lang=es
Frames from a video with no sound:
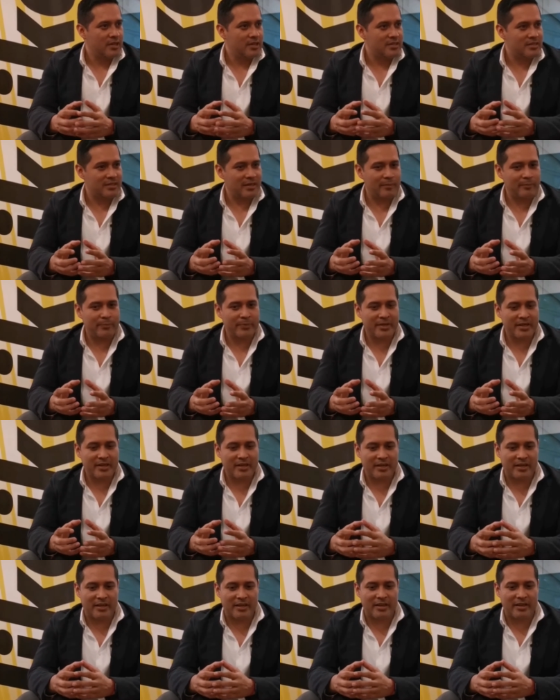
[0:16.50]

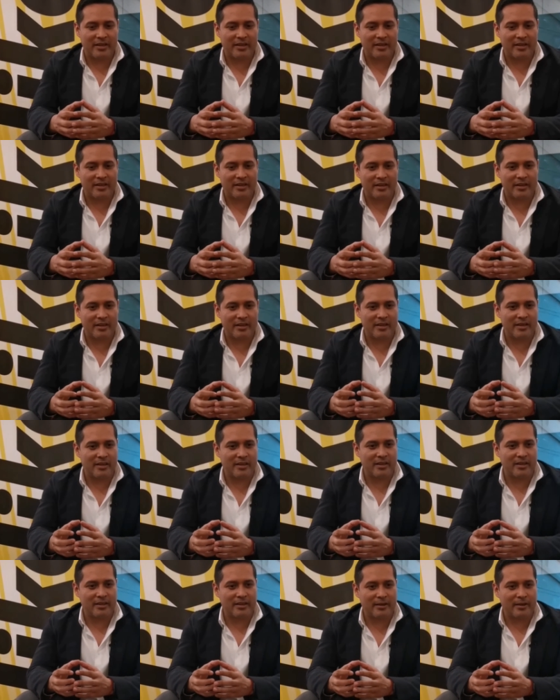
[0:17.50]
Siempre
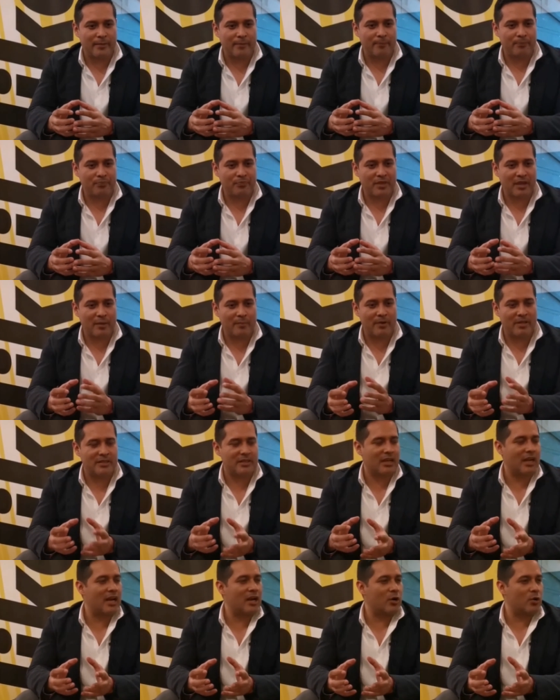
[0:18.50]
que,
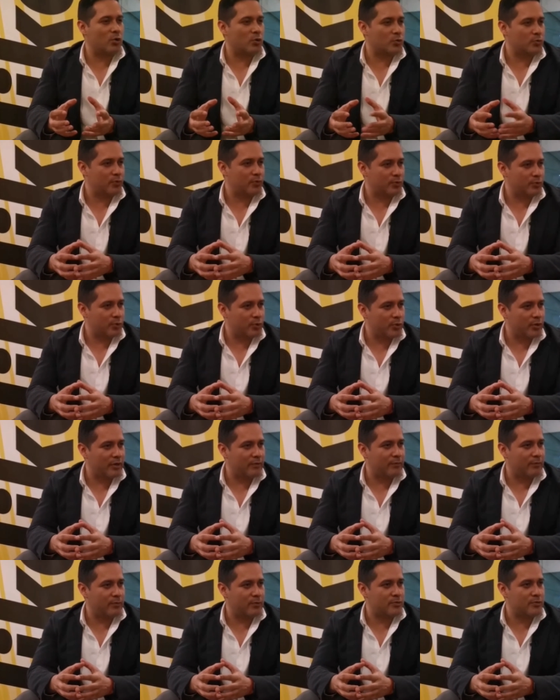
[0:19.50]
platicaba con los
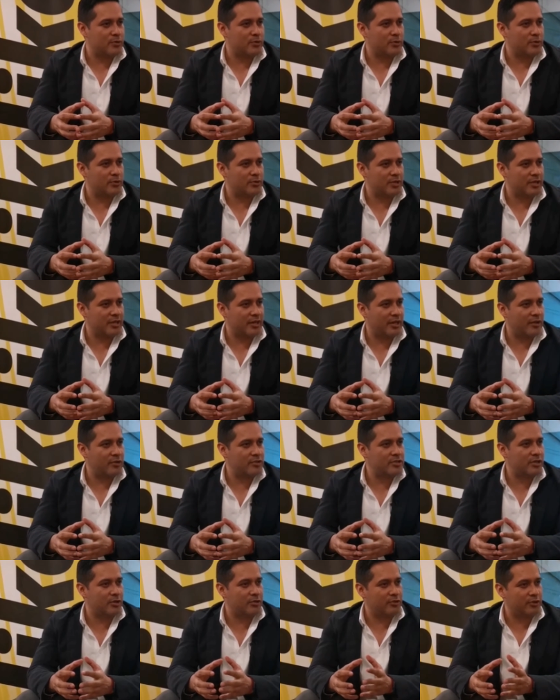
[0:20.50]
fotógrafos o con los
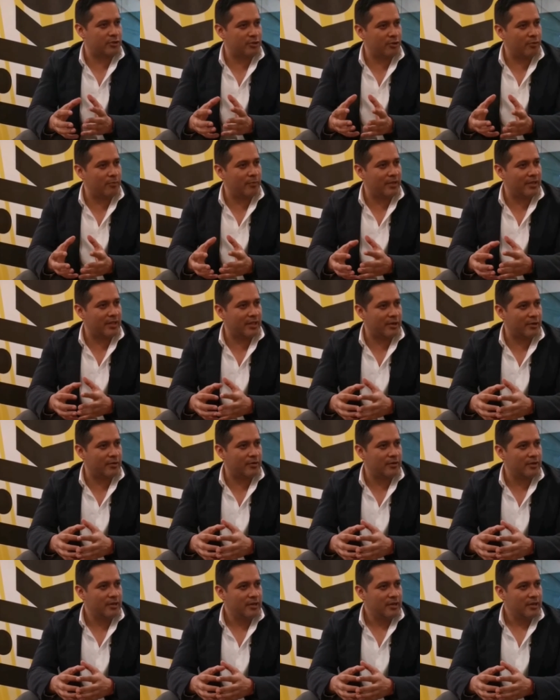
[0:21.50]
generadores de contenido en
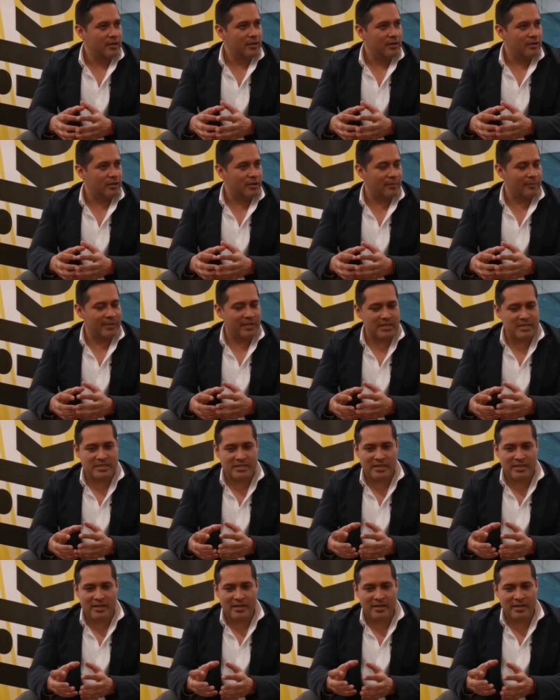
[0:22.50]
video, lo que me
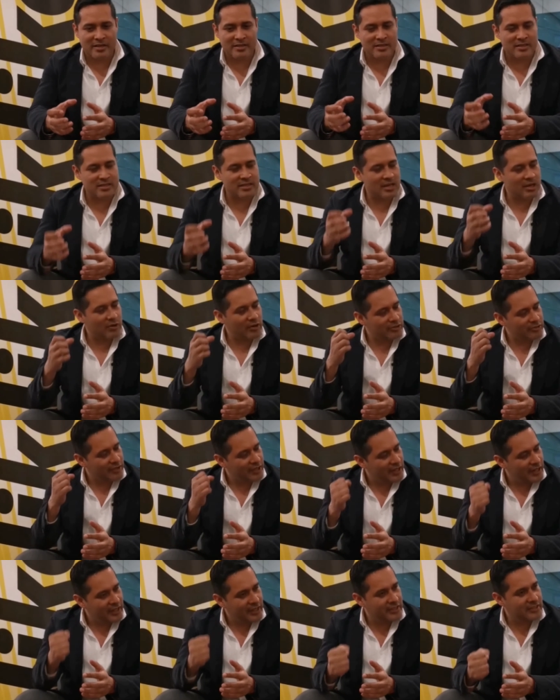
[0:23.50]
decían es, es que cuando
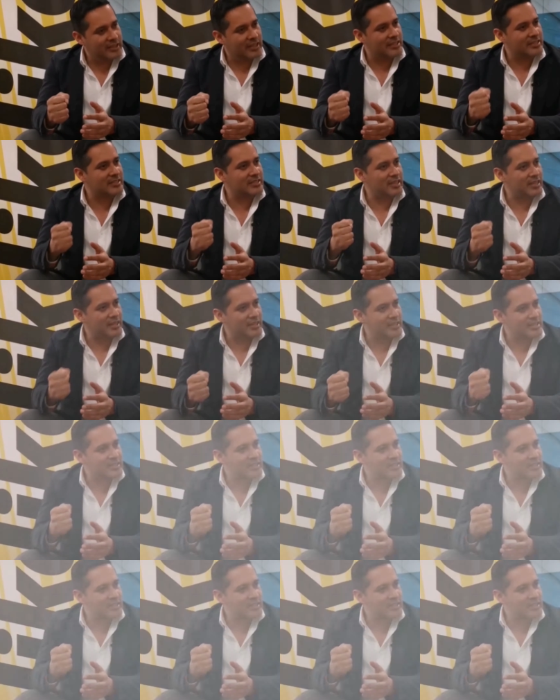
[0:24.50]
agarras la serie